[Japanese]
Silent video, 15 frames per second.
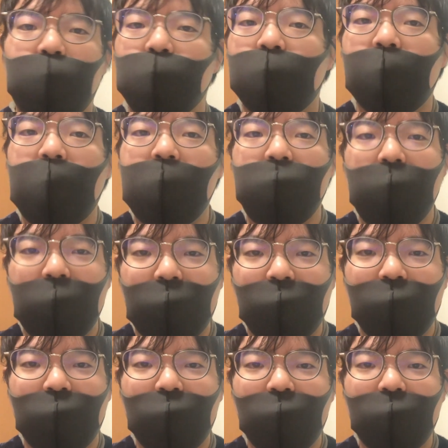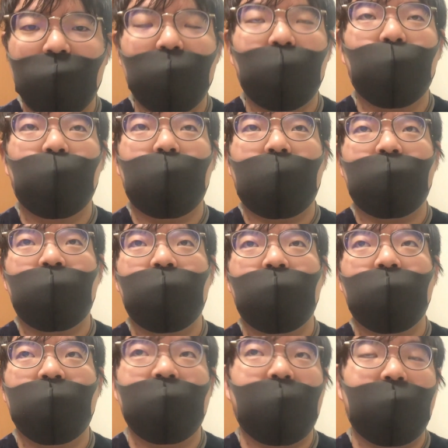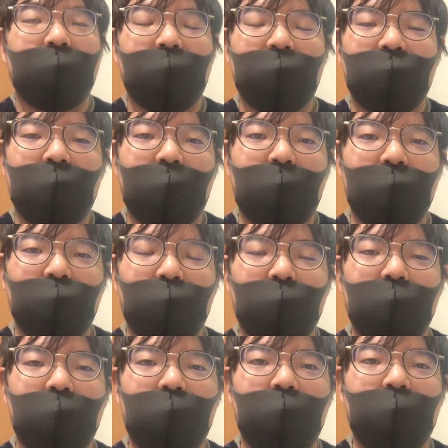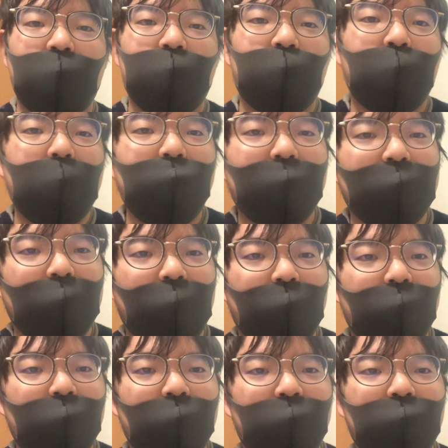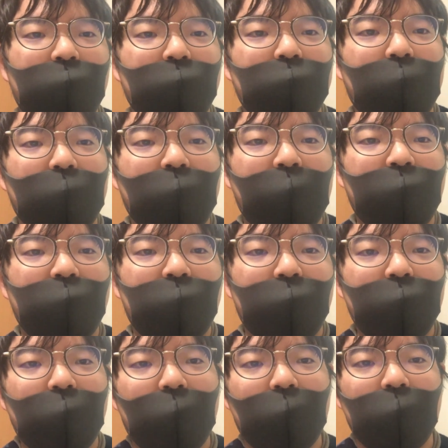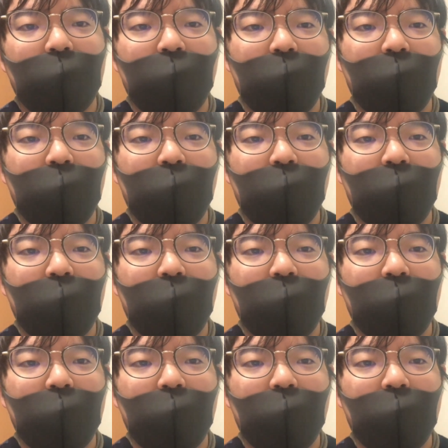じゅっかいめに合格したんですけれど、それまでね、そんな点数が